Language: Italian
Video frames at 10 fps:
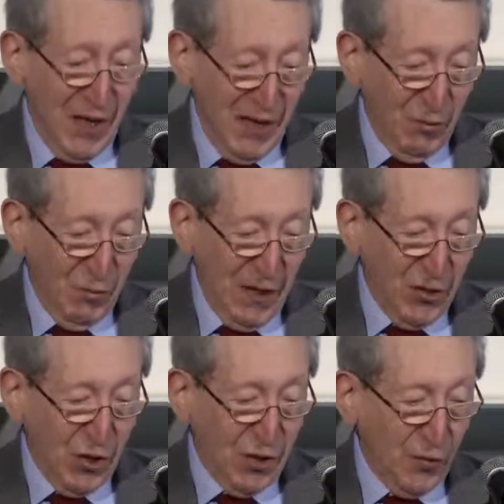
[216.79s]
un
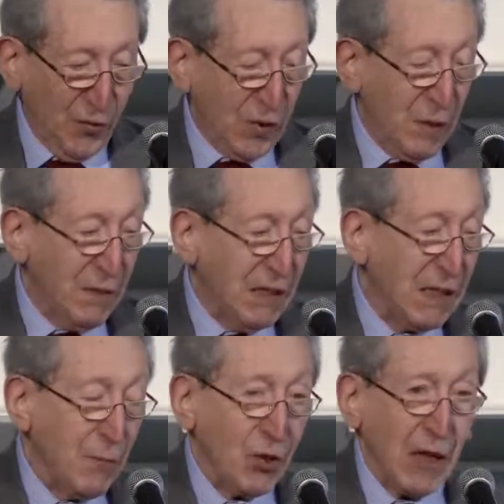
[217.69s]
accento fortemente
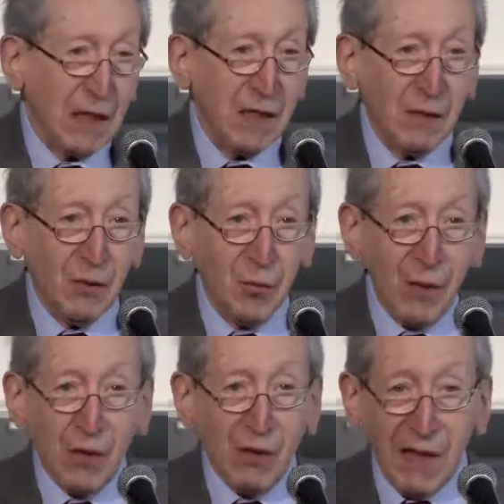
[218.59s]
democratico
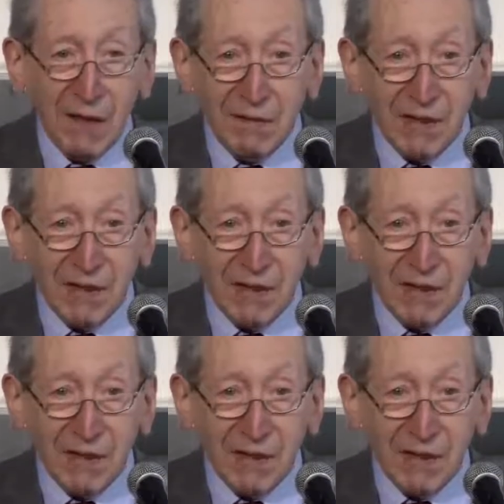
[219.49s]
quello che